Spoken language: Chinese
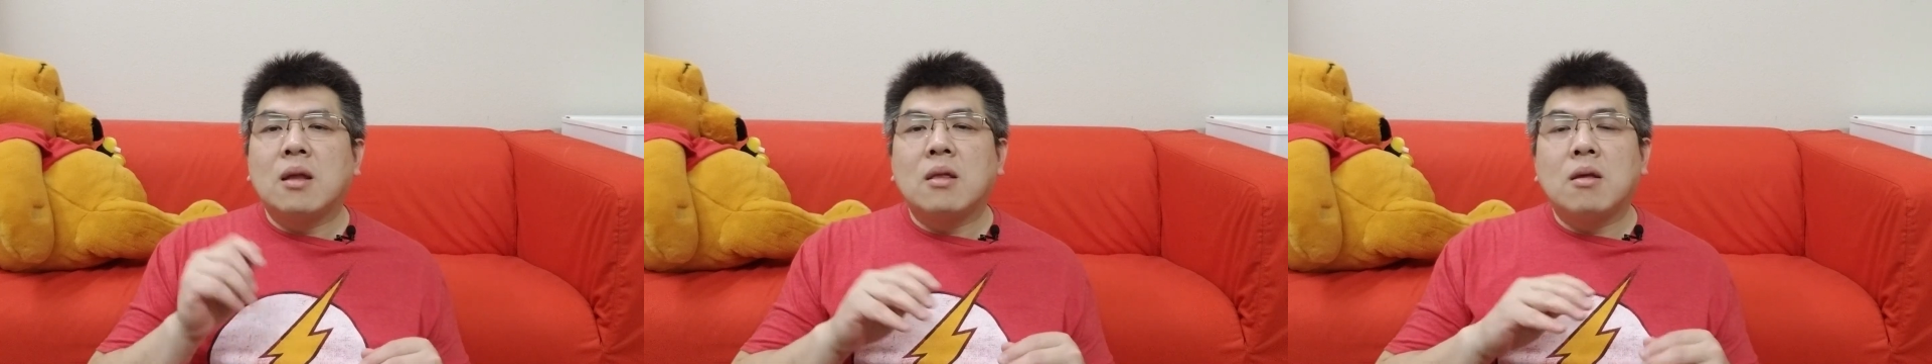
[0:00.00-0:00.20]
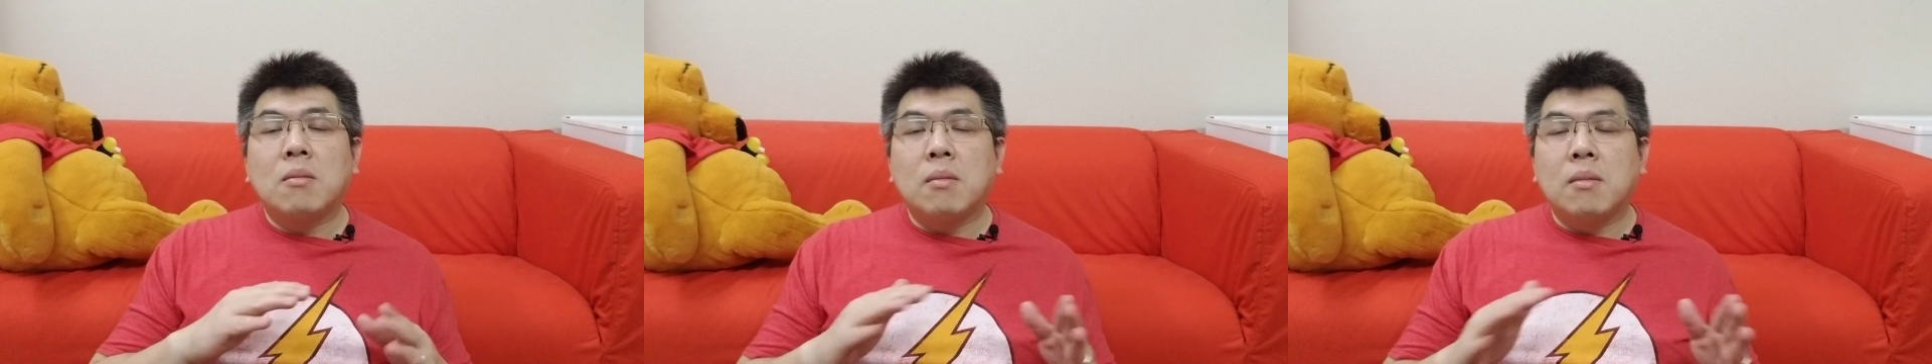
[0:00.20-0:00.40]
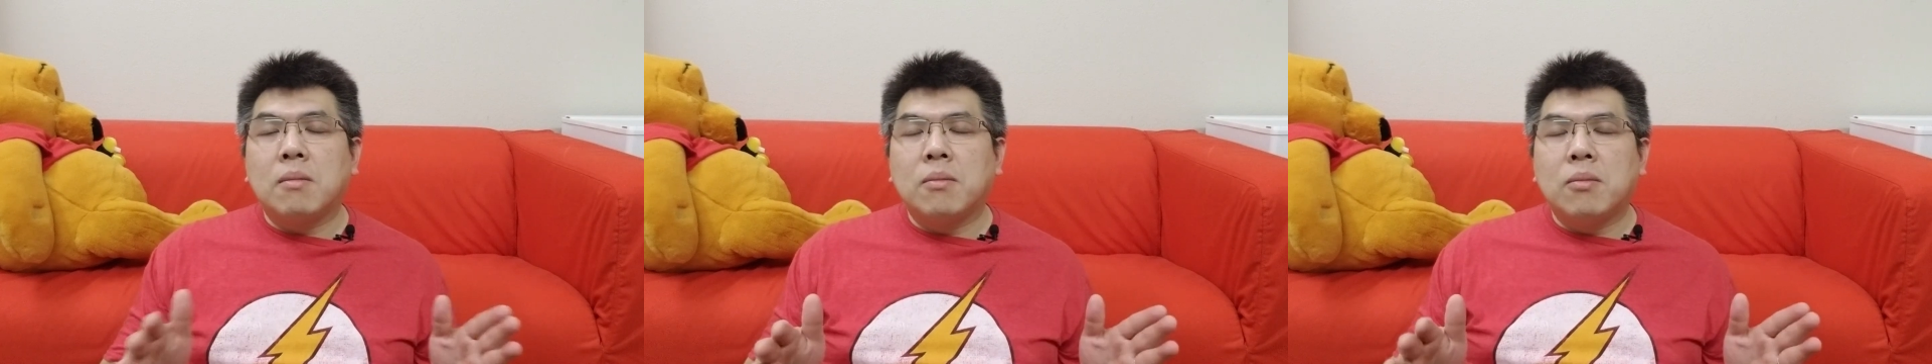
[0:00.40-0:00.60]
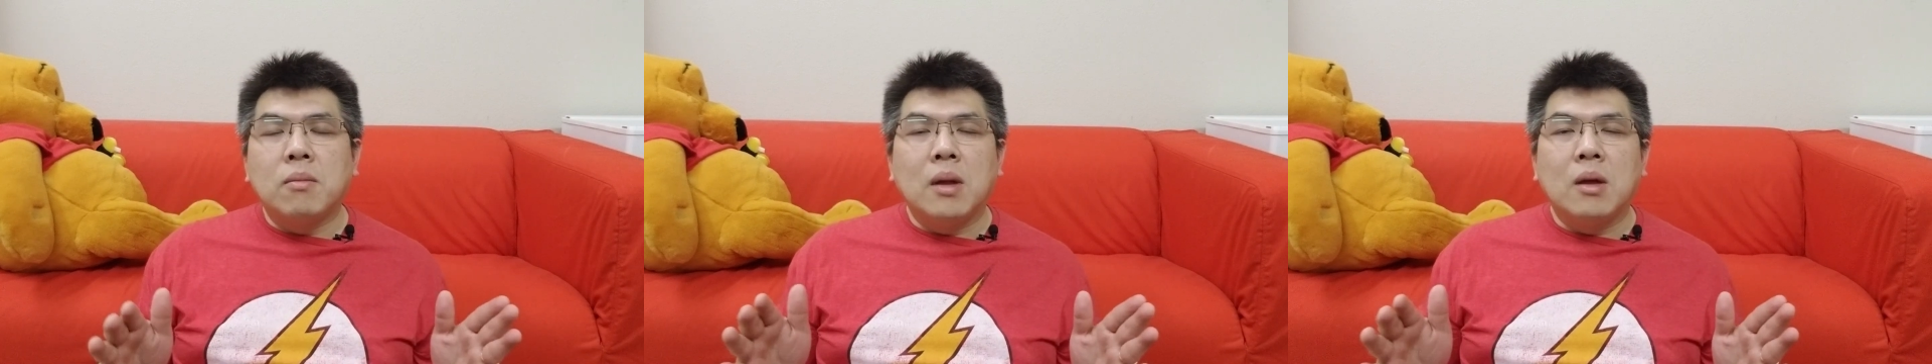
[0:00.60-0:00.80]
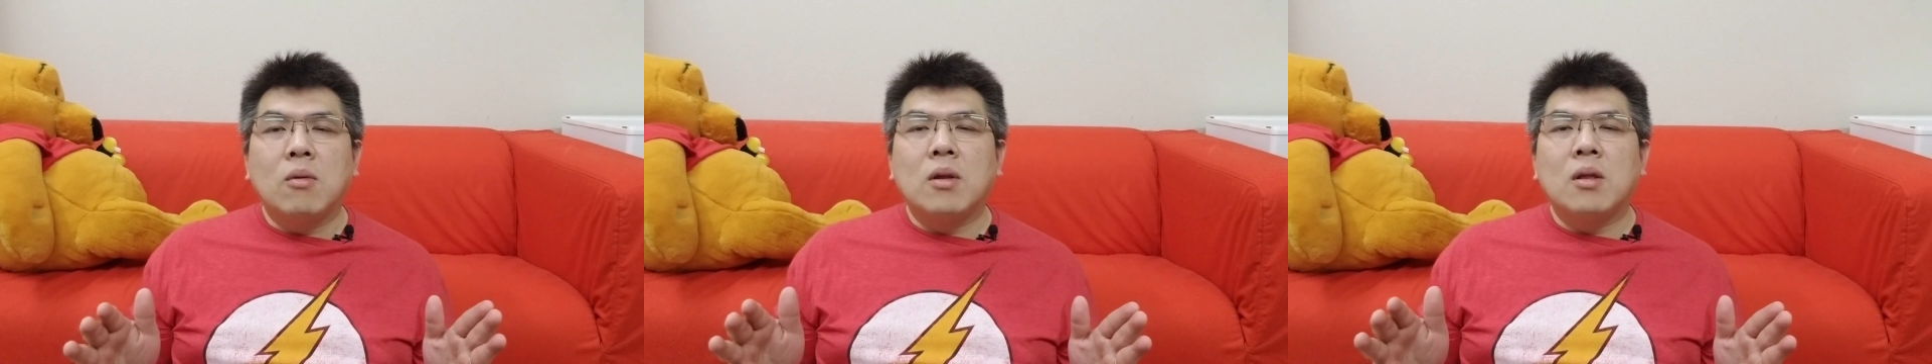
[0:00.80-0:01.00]
就
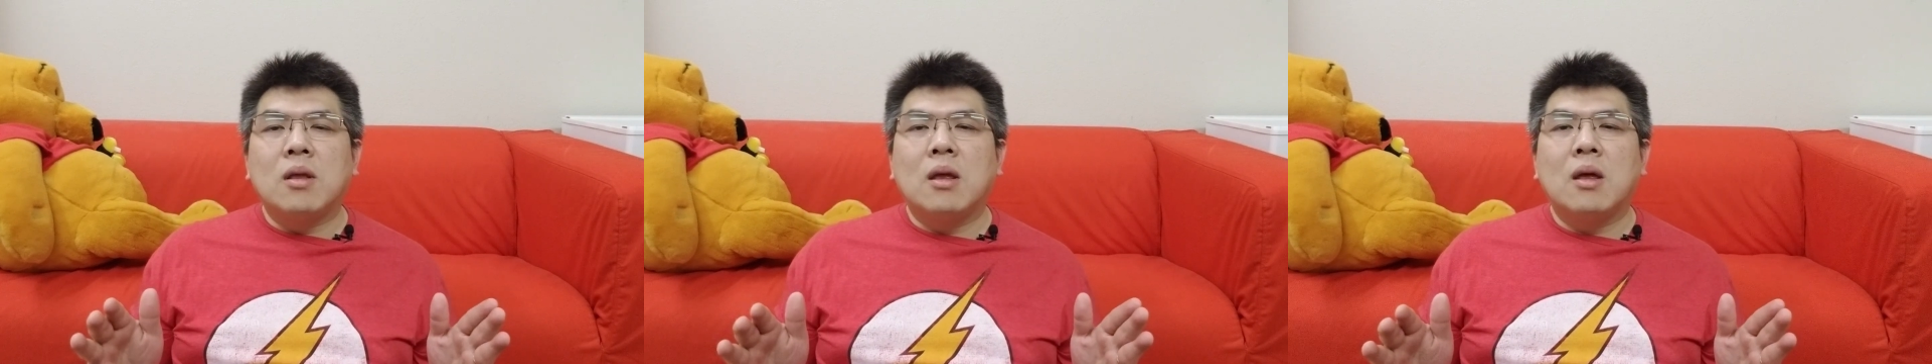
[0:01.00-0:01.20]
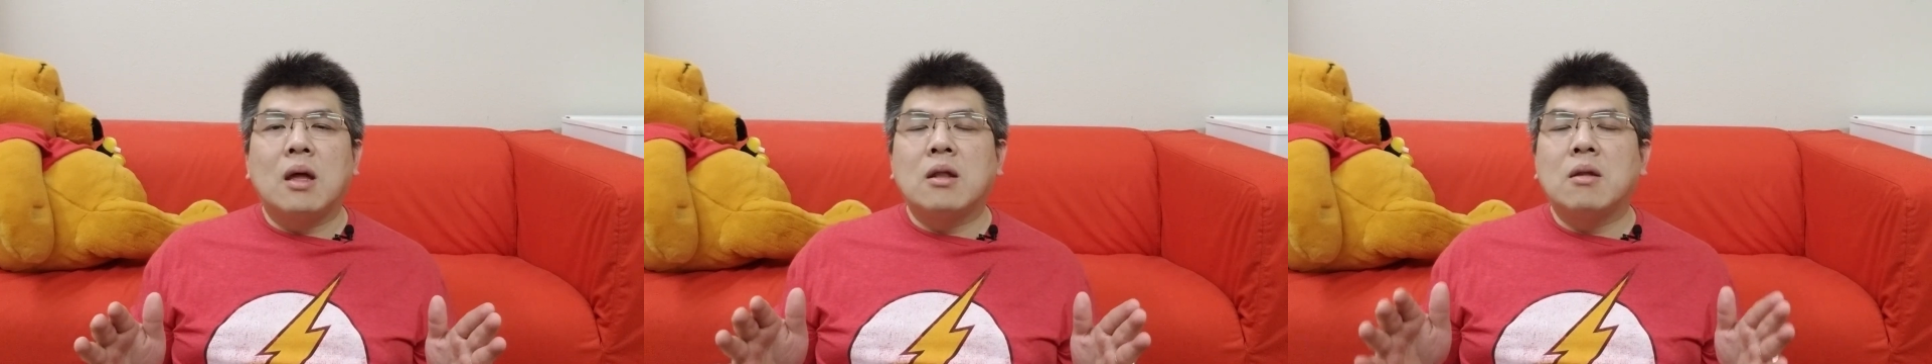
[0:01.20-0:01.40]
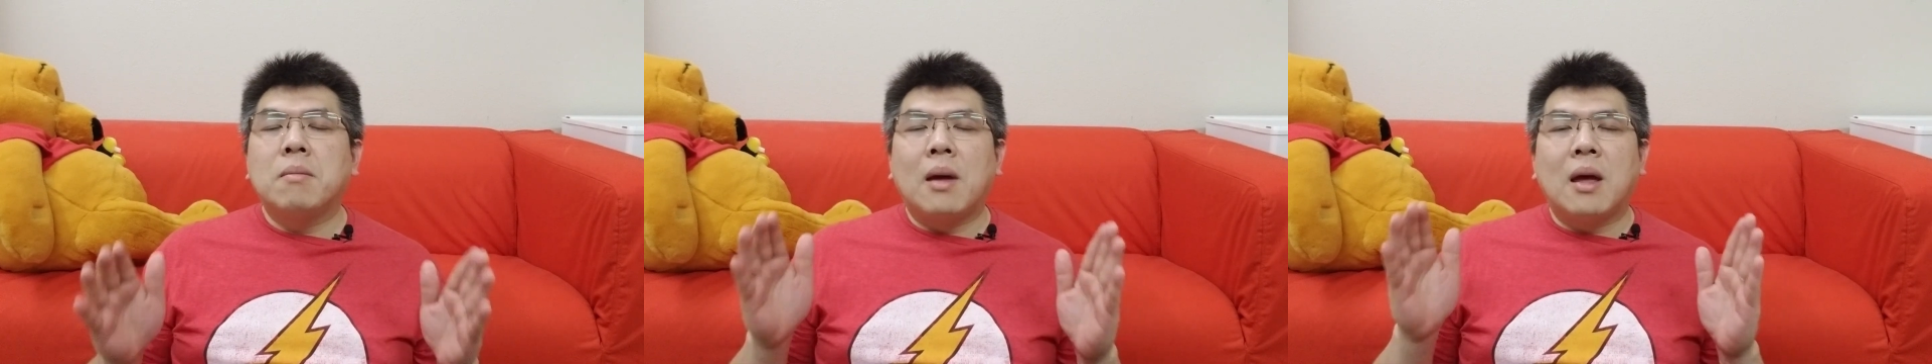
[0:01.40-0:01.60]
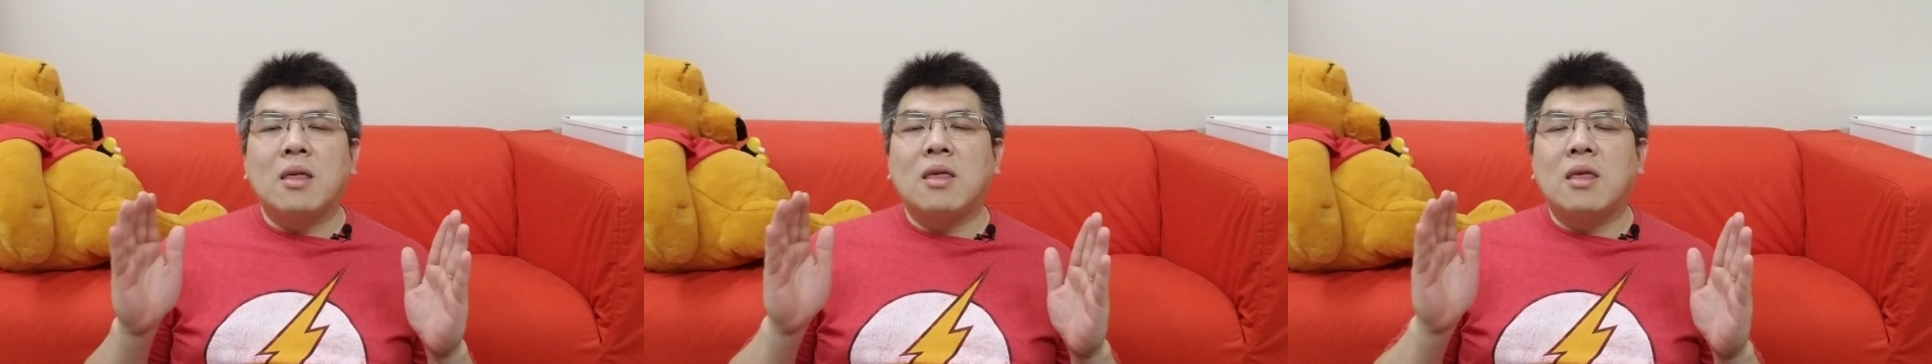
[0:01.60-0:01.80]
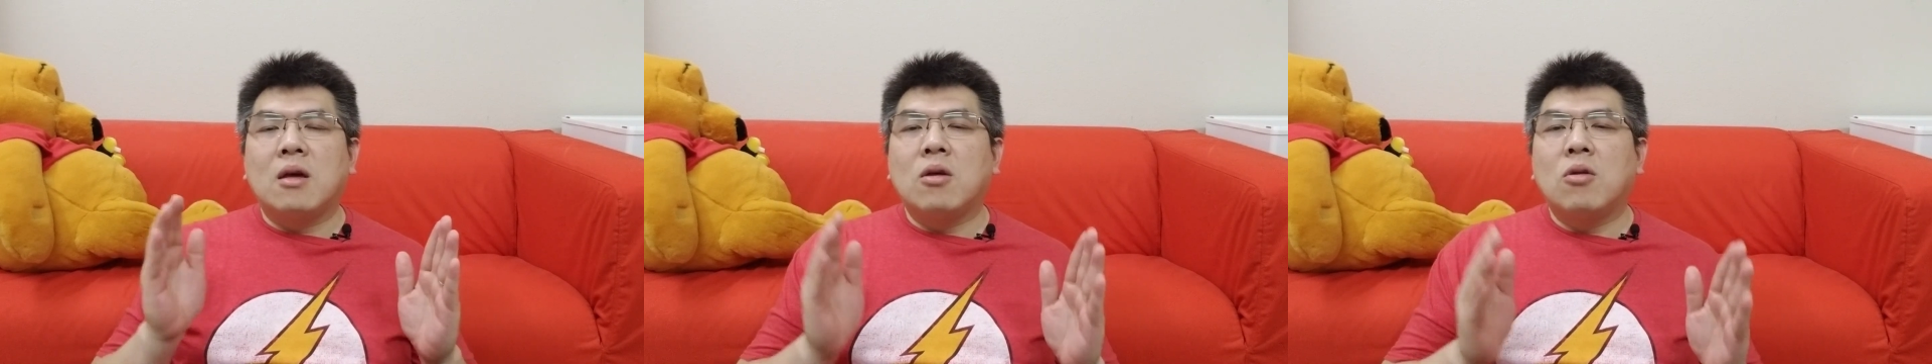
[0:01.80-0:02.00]
没问题，还是买
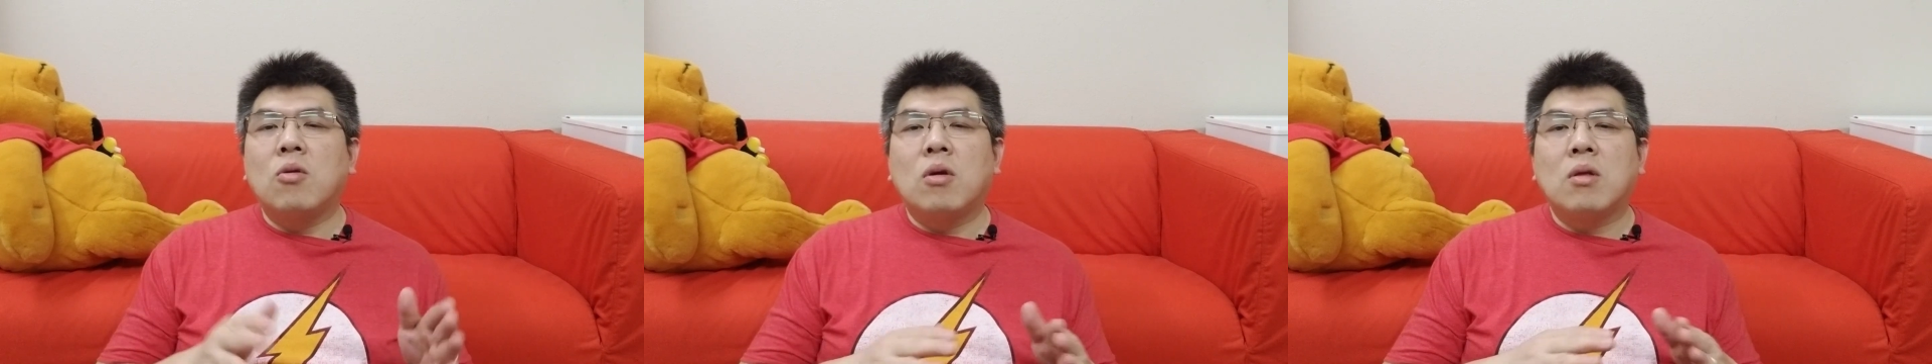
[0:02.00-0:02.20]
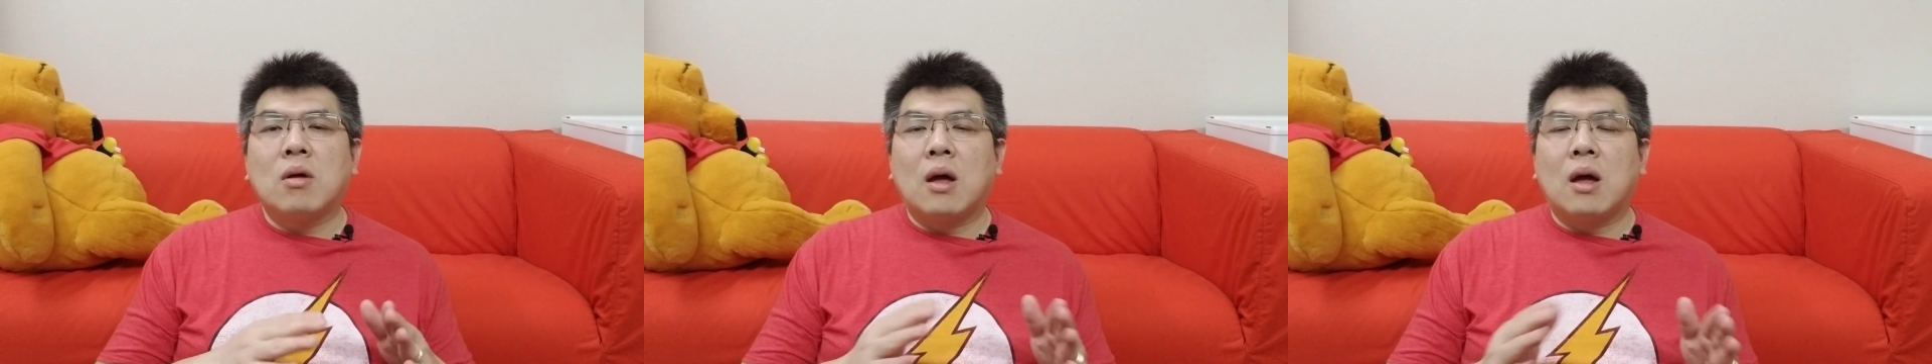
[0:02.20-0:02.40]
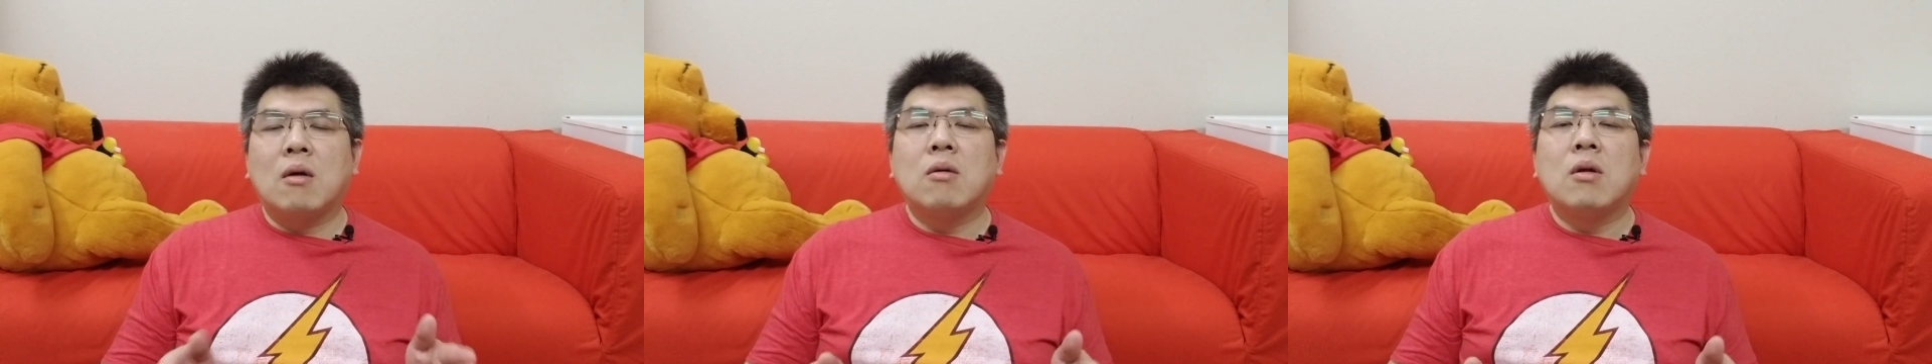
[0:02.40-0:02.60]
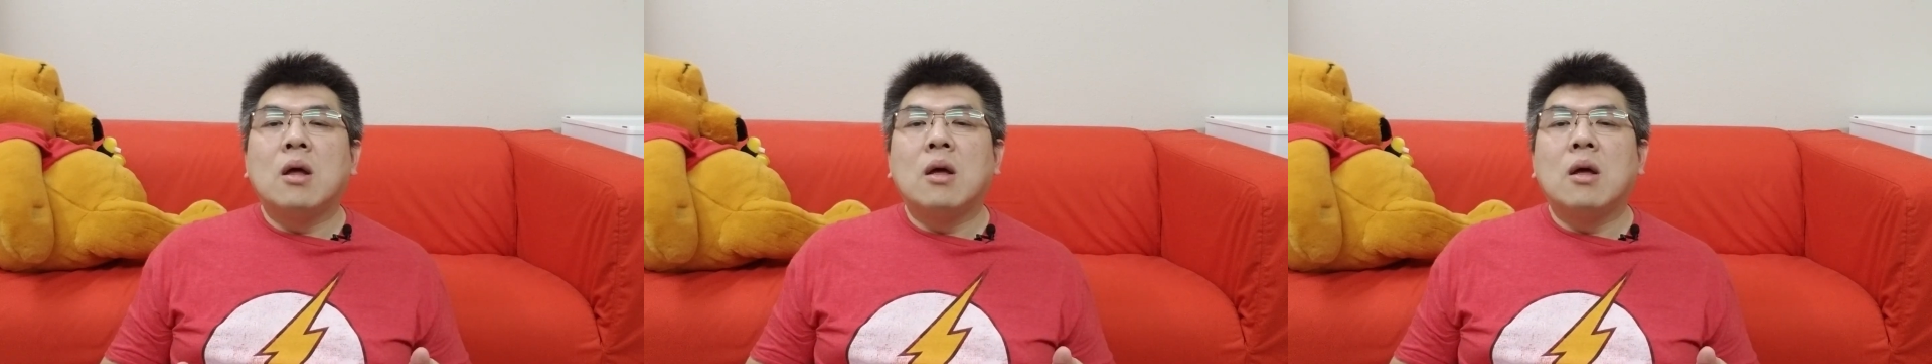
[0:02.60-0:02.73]
几个月就好，